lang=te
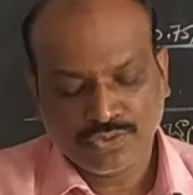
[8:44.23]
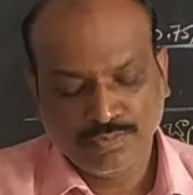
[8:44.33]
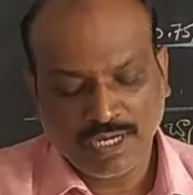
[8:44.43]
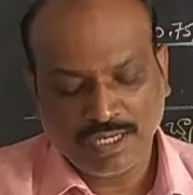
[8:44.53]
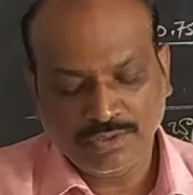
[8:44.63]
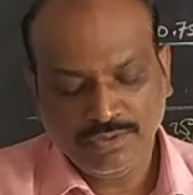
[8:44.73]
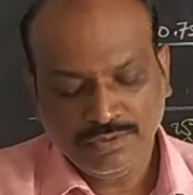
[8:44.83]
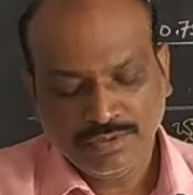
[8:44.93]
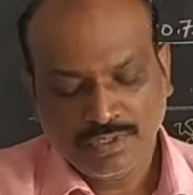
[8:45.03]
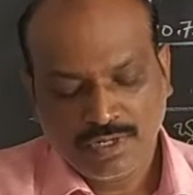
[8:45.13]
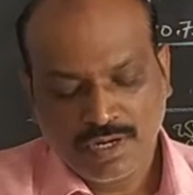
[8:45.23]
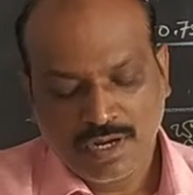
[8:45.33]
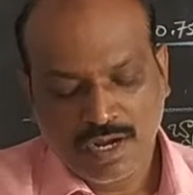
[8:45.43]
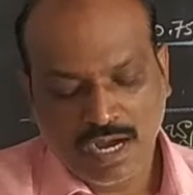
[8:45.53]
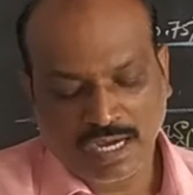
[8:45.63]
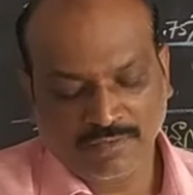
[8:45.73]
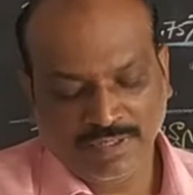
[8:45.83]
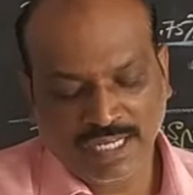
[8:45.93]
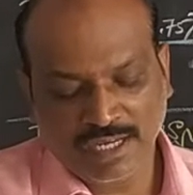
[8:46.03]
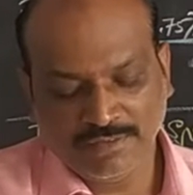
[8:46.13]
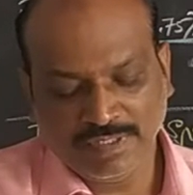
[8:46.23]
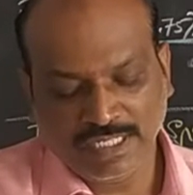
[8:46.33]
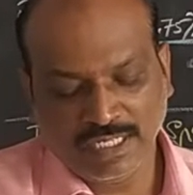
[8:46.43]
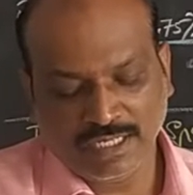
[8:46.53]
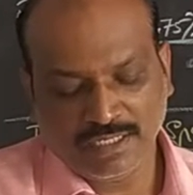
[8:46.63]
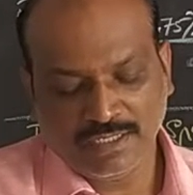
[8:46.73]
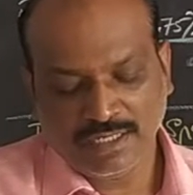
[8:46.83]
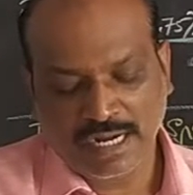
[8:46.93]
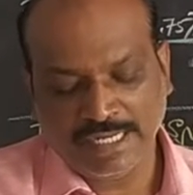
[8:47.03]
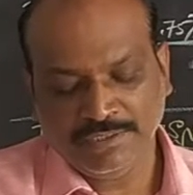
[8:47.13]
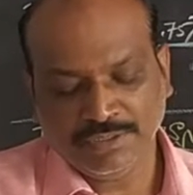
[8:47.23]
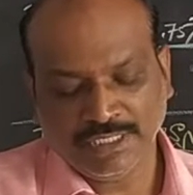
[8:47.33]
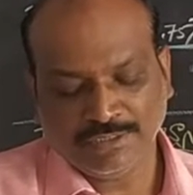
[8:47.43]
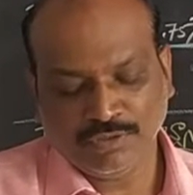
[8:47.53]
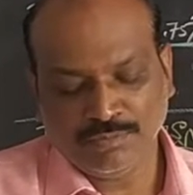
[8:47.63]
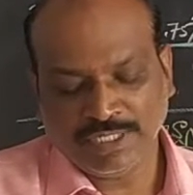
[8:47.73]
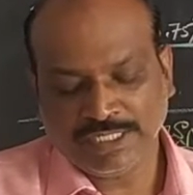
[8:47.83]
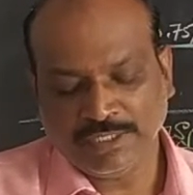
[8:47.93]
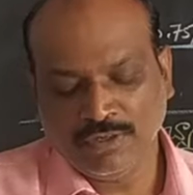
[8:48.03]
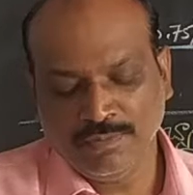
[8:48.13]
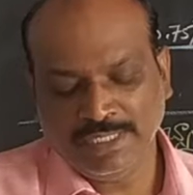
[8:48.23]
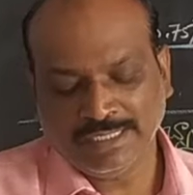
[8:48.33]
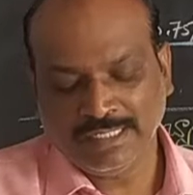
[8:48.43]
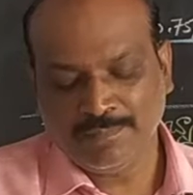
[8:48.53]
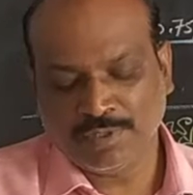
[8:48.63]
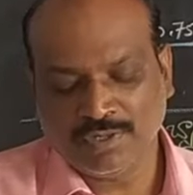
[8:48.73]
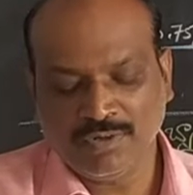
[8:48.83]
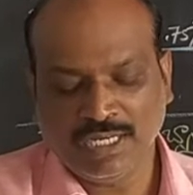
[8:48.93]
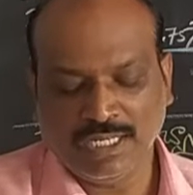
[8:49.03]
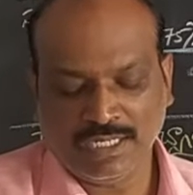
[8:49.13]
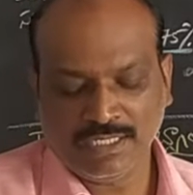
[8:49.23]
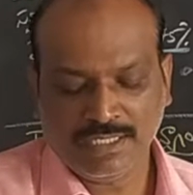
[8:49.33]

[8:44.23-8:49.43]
సుమారు అరవై ఆరు వేల ఐదు వందల తొంభై కిలోమీటర్ల పొడవు గల